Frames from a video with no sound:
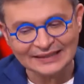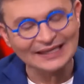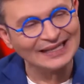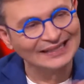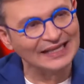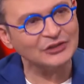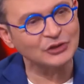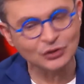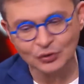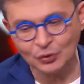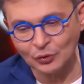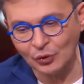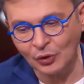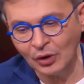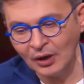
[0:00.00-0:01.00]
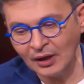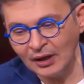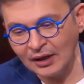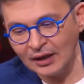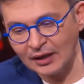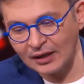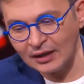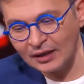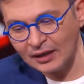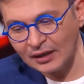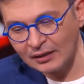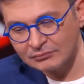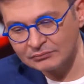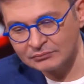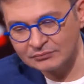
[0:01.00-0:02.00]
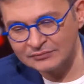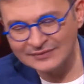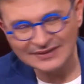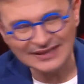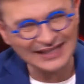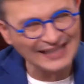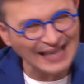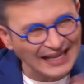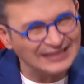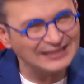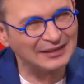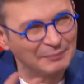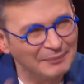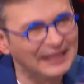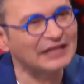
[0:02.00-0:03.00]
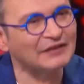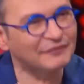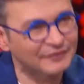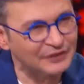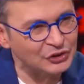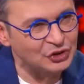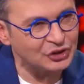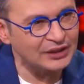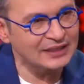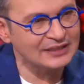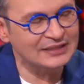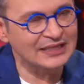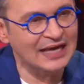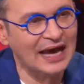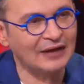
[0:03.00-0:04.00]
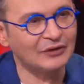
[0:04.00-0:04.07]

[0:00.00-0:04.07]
In realtà ci sono ehm, degli altri benefici che si